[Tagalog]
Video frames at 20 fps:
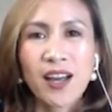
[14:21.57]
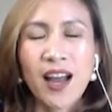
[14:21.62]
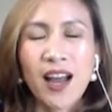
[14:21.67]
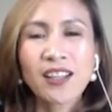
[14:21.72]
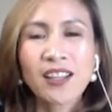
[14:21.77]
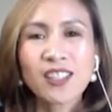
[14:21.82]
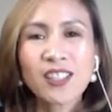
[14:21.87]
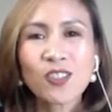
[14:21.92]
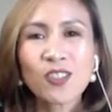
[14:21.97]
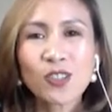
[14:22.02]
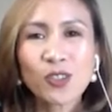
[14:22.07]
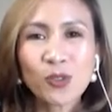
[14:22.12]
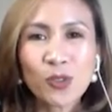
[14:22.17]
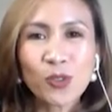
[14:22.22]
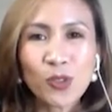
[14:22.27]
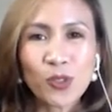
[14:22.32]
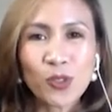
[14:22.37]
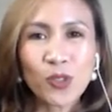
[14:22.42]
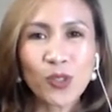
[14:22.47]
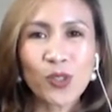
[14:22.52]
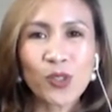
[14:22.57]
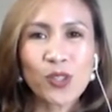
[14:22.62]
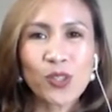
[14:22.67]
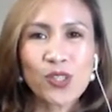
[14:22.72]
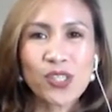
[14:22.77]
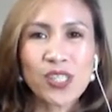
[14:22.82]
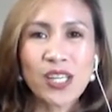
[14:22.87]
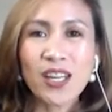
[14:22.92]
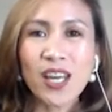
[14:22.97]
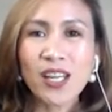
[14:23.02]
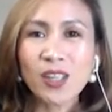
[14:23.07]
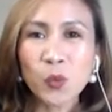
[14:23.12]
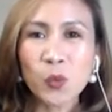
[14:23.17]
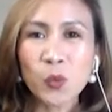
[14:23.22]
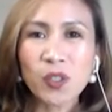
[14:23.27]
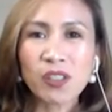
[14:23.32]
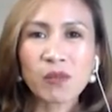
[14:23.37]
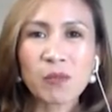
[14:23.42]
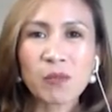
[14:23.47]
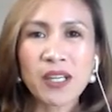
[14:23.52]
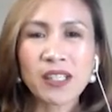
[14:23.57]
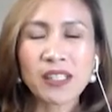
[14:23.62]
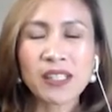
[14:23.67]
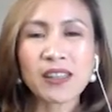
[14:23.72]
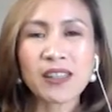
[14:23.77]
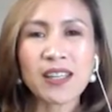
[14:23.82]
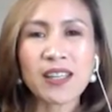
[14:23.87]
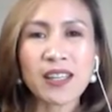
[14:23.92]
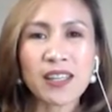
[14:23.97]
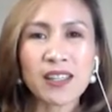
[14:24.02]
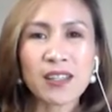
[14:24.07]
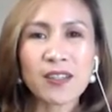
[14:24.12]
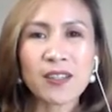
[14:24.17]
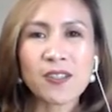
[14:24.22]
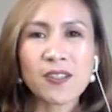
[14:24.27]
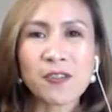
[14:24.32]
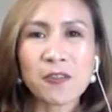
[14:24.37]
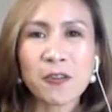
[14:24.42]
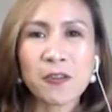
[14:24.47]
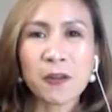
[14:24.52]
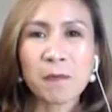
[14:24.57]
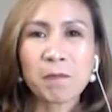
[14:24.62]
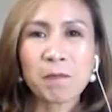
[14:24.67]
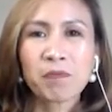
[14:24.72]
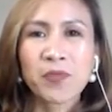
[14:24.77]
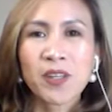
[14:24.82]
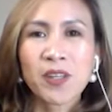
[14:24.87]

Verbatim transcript: ang tinuturo sa network marketing industry,